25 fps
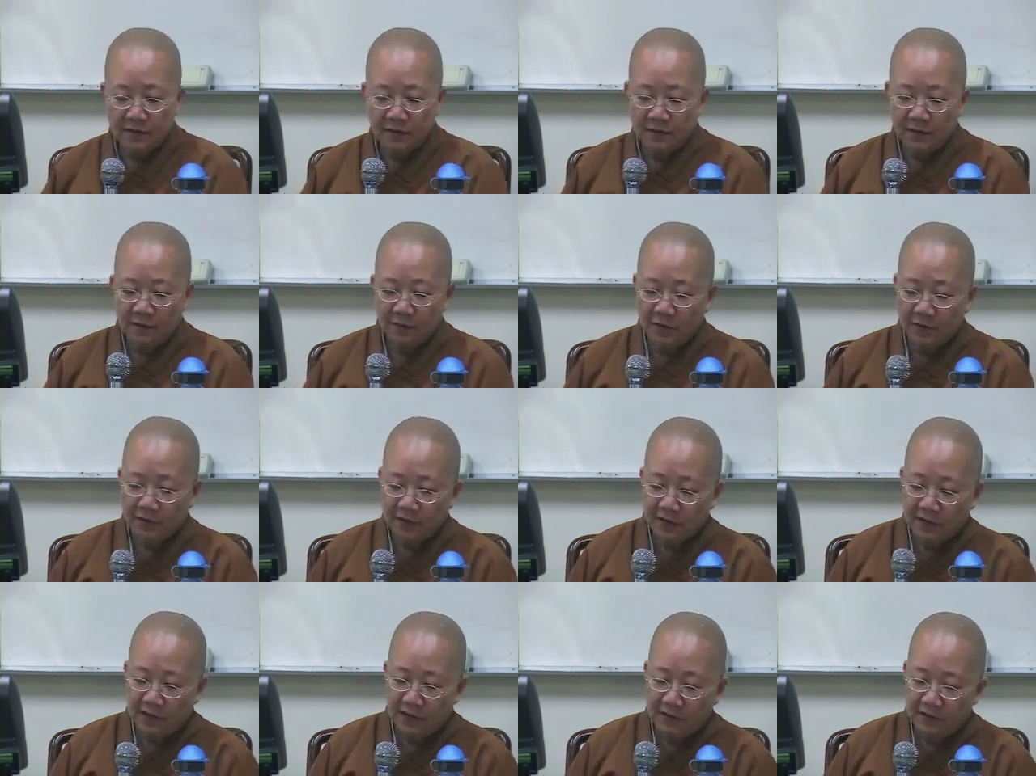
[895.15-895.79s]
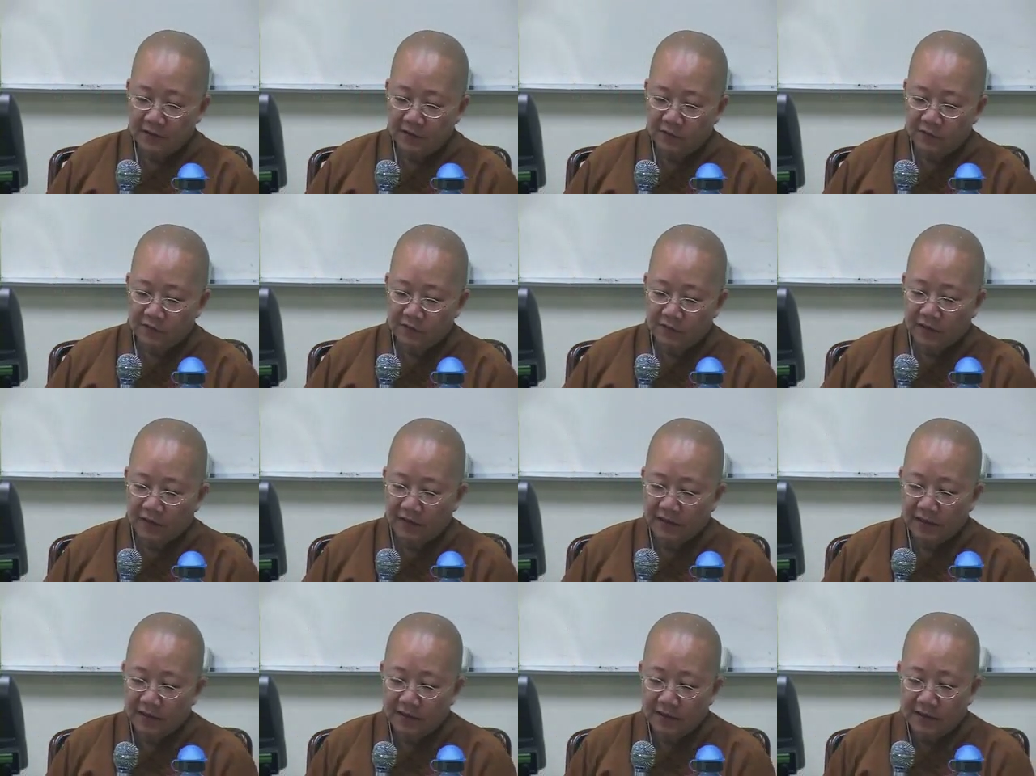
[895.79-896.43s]
那么这里面就
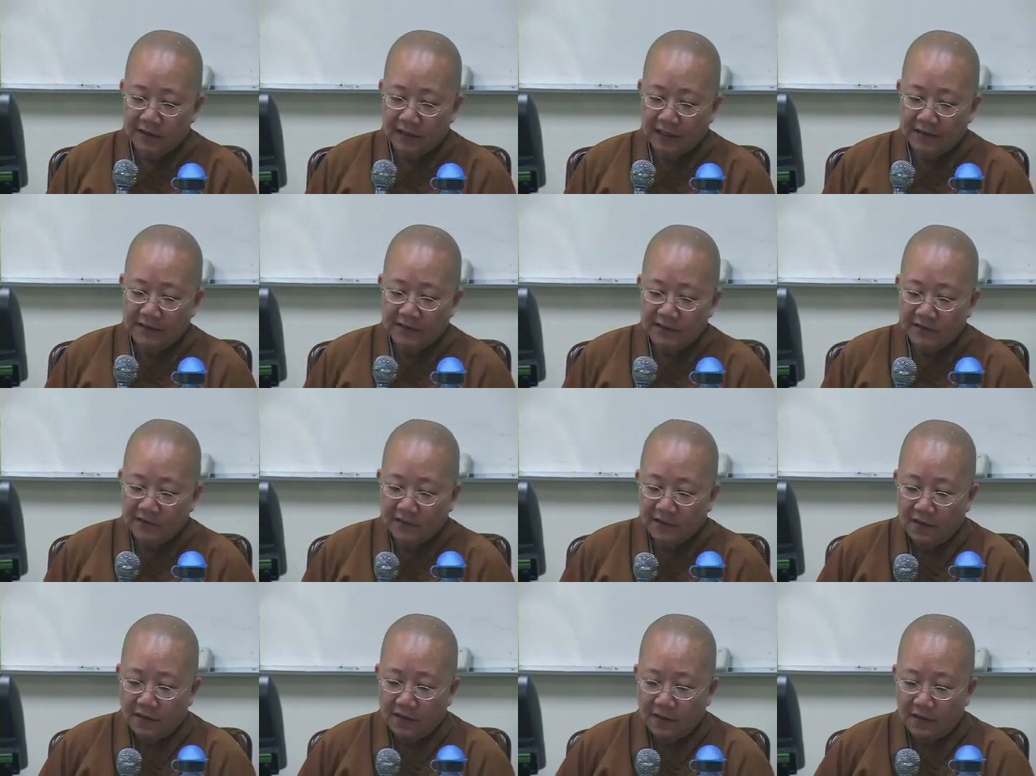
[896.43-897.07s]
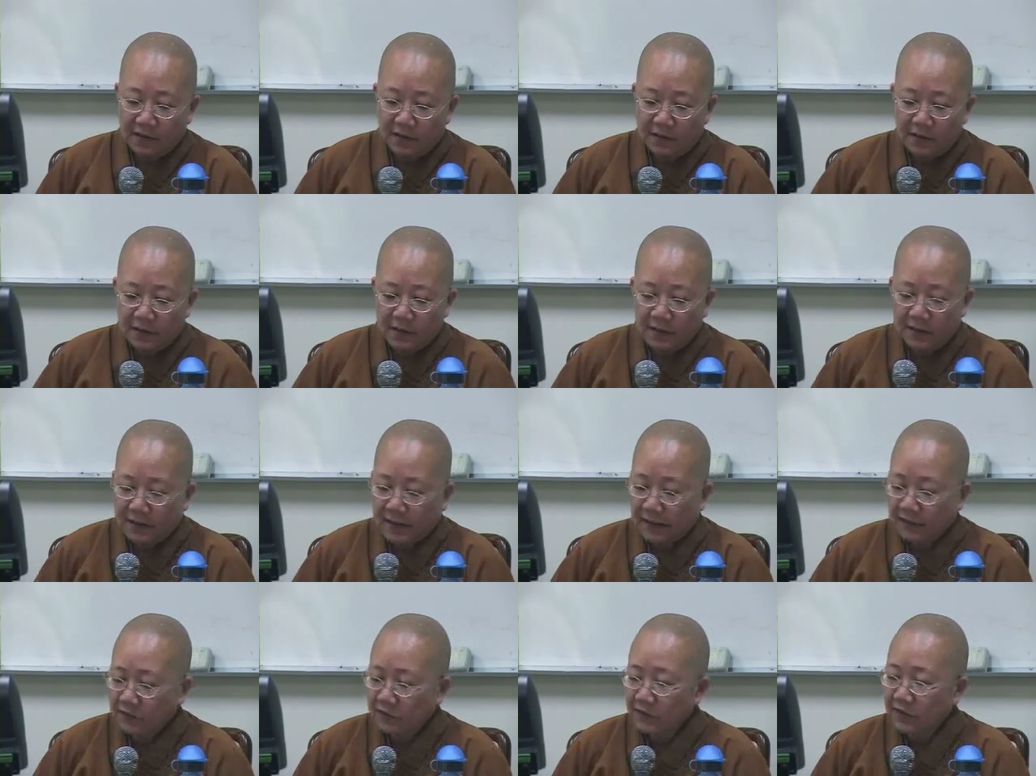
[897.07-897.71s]
讲那个感情的，可以
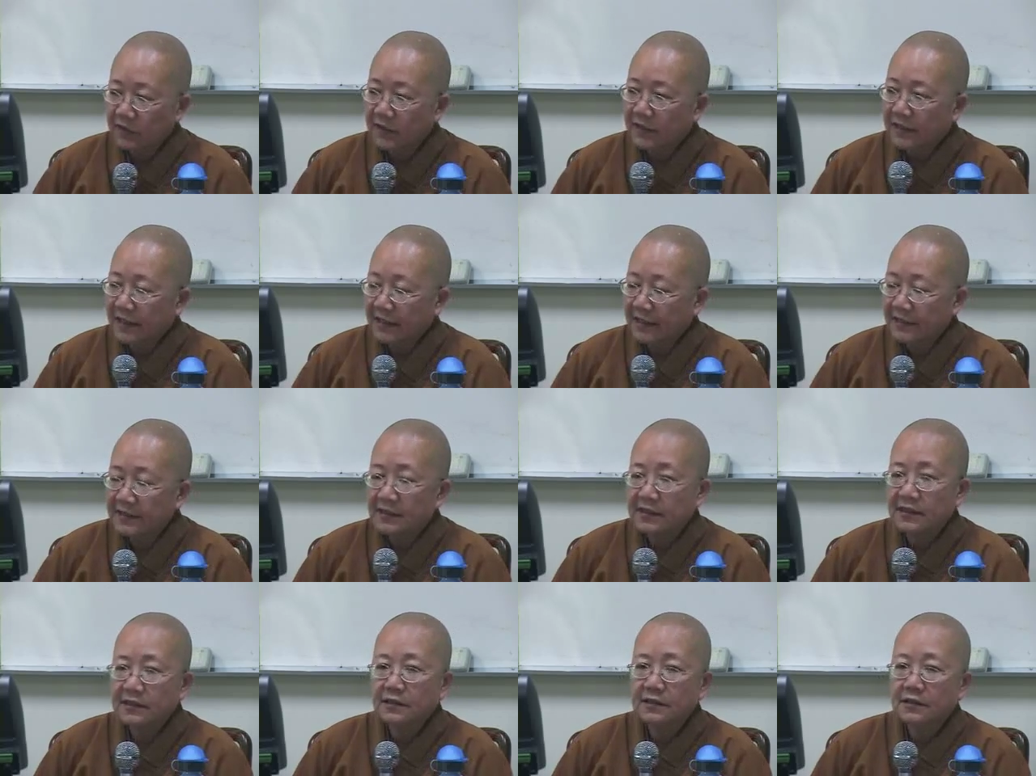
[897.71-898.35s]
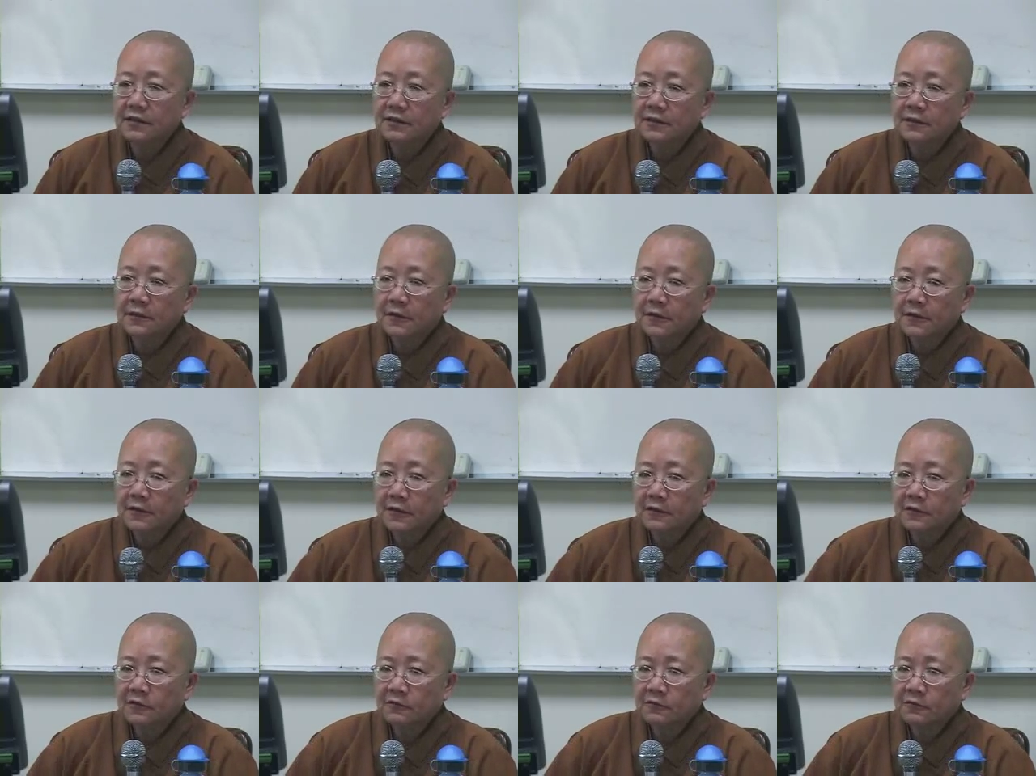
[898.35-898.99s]
看出那个感情的啊，
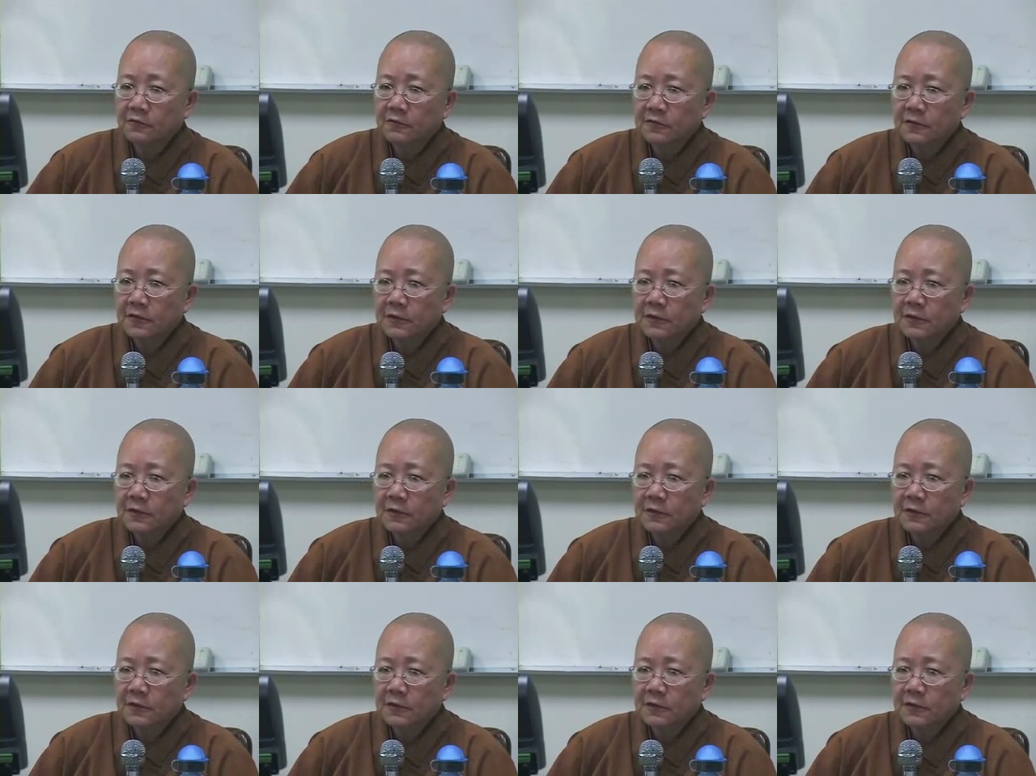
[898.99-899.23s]
他就